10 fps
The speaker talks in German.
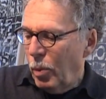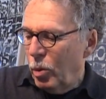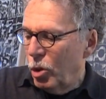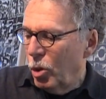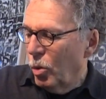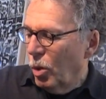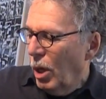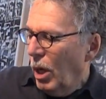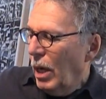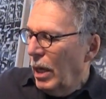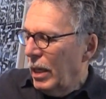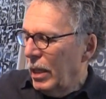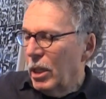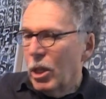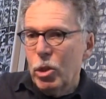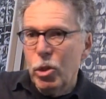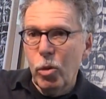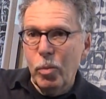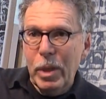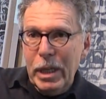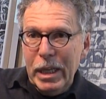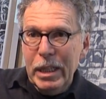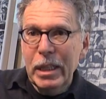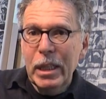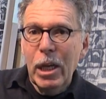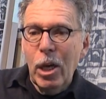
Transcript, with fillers: Böschung hin zum Inn.